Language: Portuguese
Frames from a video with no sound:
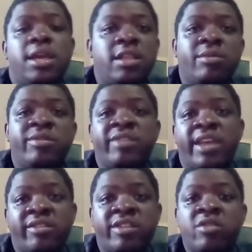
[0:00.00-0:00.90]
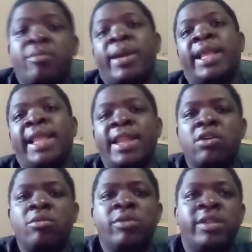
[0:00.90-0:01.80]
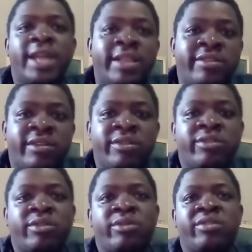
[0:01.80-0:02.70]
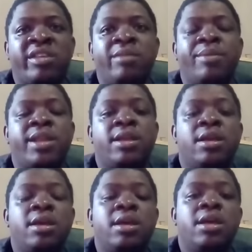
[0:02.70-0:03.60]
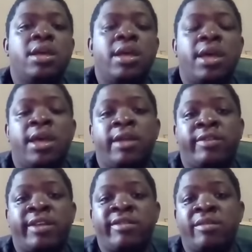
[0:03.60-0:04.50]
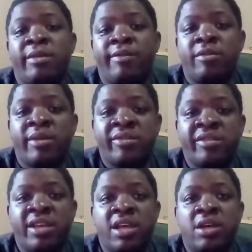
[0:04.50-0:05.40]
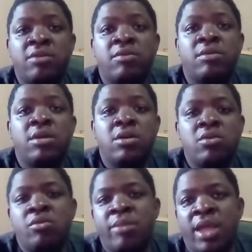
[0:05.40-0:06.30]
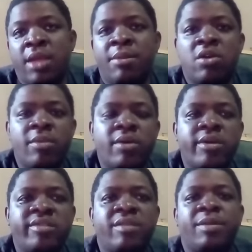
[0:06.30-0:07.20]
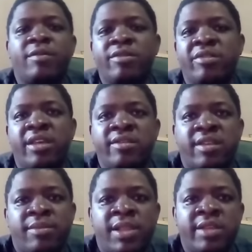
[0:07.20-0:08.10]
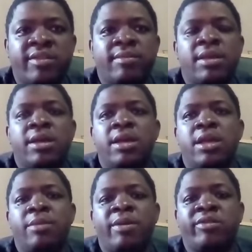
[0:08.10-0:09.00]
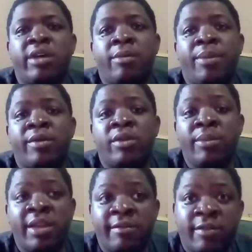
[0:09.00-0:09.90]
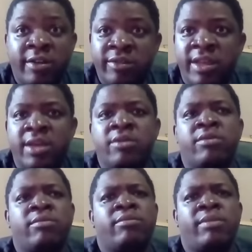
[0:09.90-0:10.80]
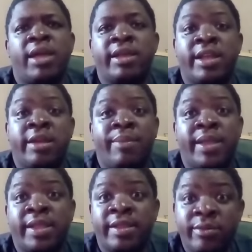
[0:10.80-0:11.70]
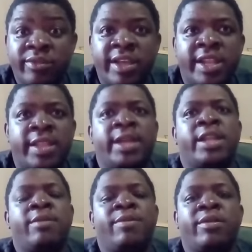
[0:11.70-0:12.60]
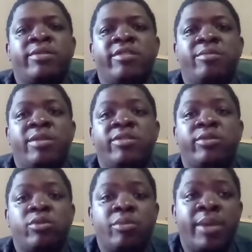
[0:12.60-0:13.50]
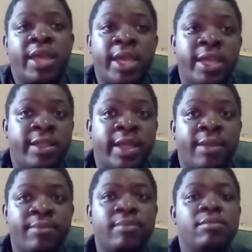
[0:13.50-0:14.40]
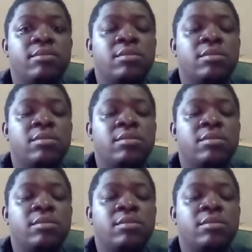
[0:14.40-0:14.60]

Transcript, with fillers: E não me esqueça de acompanhar lá na comunidade, onde estou sempre é, trazendo uma informação, um meme, alguma coisa aí para vocês aí, beleza? E pessoal, perdoe minha voz que eu né, a gripe ainda não saí da gripe, então vocês me desculpem aí, tá?